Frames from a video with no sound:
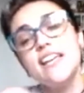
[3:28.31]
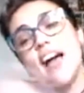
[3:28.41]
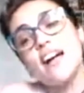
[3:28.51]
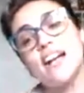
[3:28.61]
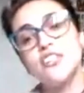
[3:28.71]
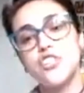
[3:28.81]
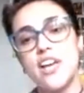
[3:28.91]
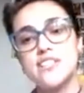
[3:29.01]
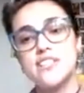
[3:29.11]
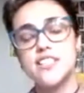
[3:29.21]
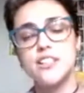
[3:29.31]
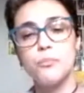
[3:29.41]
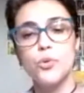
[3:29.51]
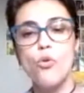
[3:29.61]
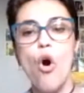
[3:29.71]
e a crítica é escrita
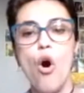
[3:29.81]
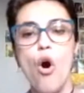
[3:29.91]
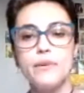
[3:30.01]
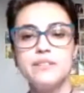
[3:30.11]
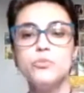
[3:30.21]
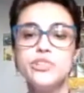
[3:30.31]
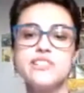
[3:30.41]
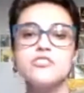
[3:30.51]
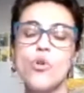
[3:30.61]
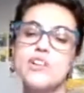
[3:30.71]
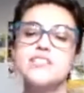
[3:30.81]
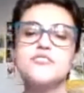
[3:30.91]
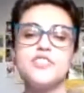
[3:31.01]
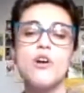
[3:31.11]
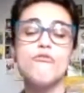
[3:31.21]
por um homem. E muitas
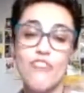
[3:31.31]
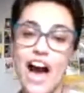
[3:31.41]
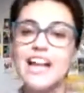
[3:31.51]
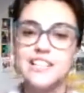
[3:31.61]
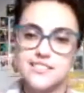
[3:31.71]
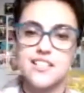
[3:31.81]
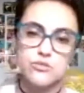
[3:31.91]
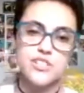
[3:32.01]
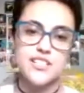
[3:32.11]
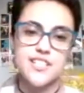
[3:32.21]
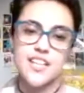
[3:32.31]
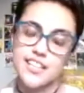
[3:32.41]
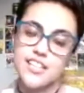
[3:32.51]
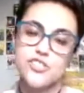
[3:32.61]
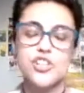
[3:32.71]
coisas ficam falhas dentro
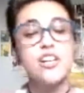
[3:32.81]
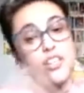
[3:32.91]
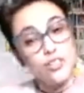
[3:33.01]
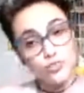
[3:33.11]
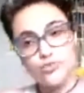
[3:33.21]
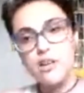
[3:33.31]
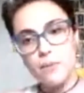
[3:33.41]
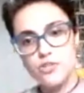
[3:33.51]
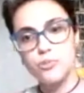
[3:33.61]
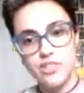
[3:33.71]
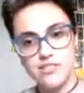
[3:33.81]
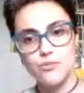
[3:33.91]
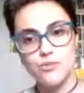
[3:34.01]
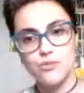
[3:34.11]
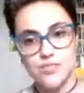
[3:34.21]
dessa crítica, justamente por ter
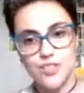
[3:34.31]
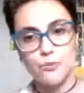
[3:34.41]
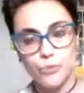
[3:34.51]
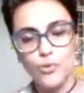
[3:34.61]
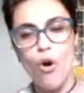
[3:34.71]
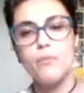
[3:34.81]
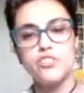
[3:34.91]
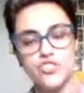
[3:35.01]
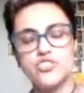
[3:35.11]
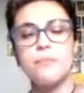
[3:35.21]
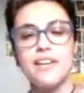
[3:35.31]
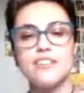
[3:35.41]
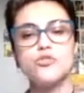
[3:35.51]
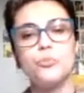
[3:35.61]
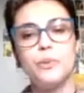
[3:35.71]
sido escrita por um homem. A gente também
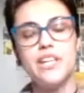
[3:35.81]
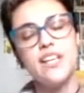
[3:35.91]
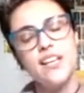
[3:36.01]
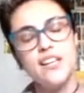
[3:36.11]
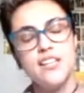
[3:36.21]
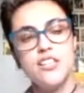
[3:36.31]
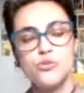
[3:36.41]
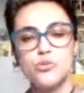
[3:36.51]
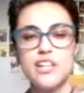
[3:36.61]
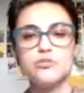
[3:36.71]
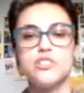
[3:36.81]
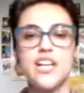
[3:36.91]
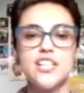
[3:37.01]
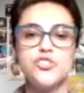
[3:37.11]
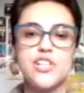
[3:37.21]
quer suprir isso
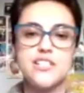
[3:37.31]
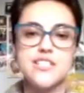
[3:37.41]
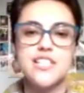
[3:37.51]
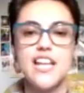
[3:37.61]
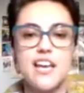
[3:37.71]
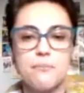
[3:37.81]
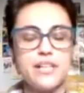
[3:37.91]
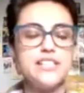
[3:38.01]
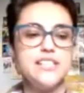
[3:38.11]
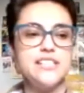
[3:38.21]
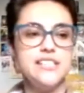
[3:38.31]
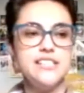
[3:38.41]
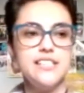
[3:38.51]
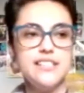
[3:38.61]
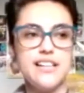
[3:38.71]
dentro da crítica de cinema.
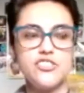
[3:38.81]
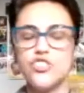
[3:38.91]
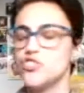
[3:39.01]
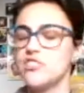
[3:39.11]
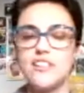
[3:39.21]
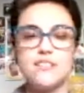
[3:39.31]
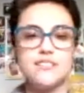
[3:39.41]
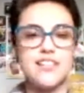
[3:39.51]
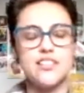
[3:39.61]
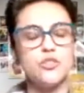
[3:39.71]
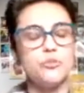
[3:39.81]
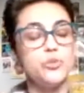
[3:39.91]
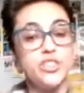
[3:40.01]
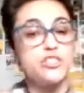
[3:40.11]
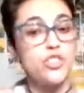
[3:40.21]
E a gente está tendo
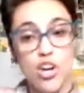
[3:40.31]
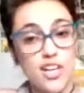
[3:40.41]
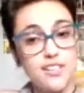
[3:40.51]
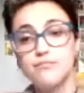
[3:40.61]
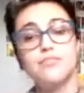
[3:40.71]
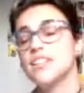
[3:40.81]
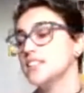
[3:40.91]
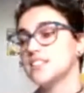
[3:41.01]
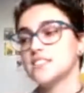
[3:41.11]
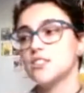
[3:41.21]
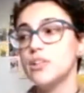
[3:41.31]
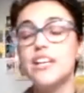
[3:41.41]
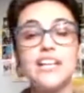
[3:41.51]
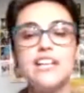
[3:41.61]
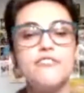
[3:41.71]
muita troca, está é, uh, sendo
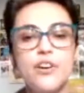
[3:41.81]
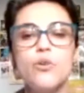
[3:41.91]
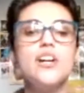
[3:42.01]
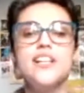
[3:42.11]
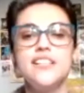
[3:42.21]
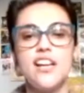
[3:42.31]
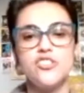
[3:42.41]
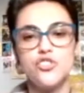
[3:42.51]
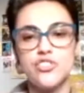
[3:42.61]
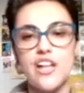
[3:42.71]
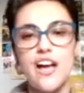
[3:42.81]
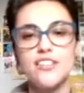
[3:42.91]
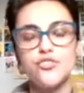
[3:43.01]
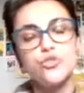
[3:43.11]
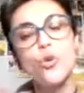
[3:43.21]
incrível, e a gente
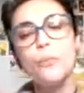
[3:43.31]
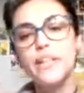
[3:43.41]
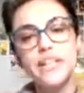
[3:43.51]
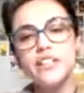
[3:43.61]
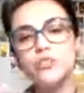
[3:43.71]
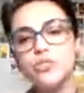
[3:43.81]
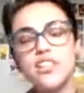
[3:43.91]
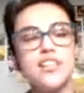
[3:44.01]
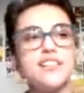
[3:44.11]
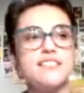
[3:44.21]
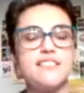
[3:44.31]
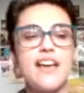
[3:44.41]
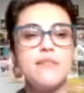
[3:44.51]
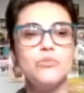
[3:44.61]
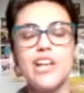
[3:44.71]
está descobrindo que
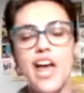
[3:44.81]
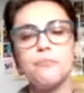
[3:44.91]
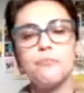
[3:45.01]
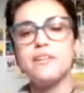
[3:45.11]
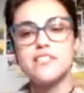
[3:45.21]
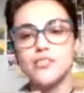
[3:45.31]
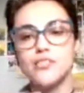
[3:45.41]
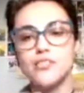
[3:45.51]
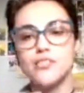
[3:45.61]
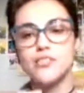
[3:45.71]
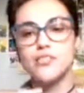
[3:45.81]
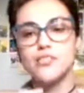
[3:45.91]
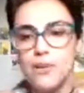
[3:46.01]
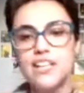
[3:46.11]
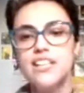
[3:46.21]
tem mulher pensando
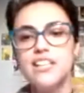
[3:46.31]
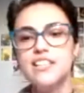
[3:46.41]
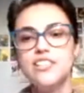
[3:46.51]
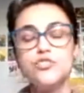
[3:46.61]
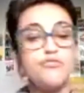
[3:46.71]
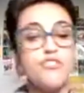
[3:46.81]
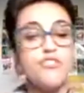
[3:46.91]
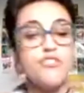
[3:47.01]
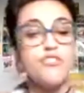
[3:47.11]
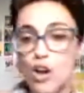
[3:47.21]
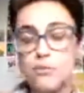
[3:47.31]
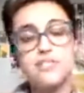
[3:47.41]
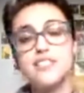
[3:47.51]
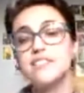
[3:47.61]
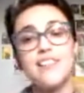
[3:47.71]
cinema e de várias
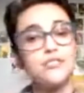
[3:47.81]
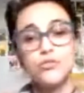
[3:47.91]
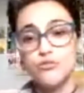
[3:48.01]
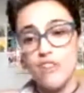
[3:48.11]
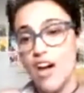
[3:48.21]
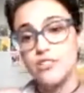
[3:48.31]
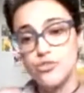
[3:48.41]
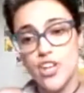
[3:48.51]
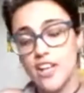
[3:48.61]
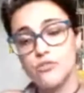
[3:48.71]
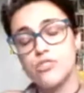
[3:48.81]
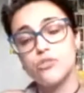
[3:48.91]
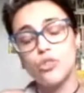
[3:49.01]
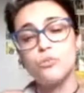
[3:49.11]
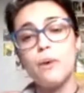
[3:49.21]
formas, em, dentro de vários gêneros
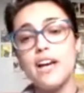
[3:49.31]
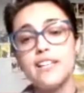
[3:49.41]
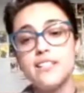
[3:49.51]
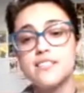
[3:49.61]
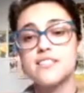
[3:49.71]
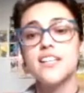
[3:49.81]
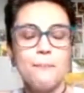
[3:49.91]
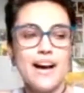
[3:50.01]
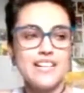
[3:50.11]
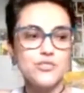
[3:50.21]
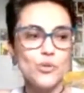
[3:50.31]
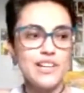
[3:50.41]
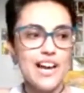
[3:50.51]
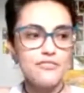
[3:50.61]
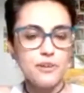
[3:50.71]
em todo o país. Mas o
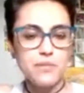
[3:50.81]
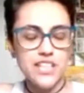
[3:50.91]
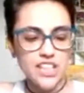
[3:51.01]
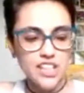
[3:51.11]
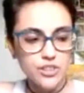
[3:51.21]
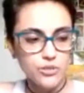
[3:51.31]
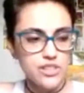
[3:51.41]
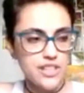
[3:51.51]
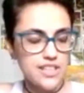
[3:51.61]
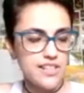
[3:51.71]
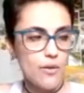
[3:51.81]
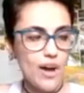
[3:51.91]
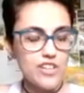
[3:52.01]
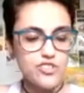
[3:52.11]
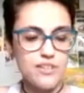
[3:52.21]
olhar feminino, uh,
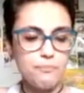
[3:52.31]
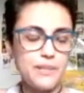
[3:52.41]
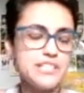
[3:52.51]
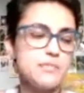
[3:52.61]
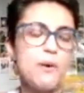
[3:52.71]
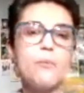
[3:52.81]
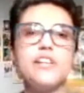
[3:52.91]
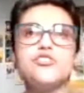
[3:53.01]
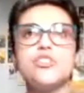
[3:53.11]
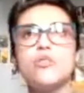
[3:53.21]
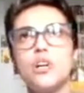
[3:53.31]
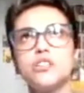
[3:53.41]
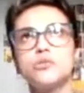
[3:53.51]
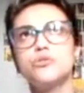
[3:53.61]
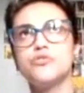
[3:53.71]
eu acho que principalmente
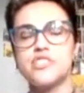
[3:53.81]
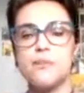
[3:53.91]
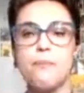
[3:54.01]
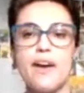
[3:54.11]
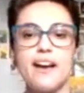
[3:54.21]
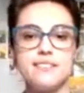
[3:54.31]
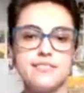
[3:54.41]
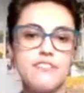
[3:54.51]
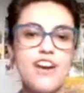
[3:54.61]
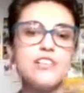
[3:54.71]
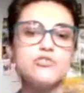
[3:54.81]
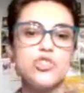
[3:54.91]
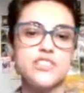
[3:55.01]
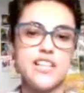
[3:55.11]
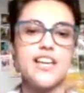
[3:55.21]
quando você pega. Tem vários
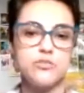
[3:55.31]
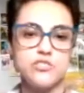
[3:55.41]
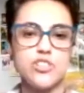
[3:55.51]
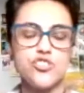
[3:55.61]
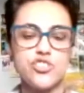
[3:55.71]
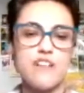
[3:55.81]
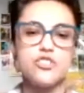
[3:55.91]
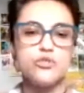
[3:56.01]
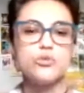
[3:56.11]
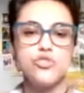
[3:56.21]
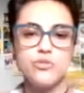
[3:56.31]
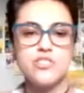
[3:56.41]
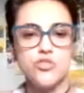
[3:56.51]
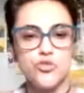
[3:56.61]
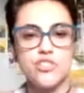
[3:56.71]
roteiros, isso a gente estava
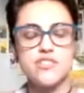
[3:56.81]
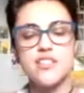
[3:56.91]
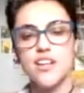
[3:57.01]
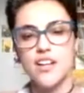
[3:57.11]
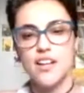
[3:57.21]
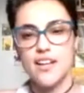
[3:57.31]
discutindo esses dias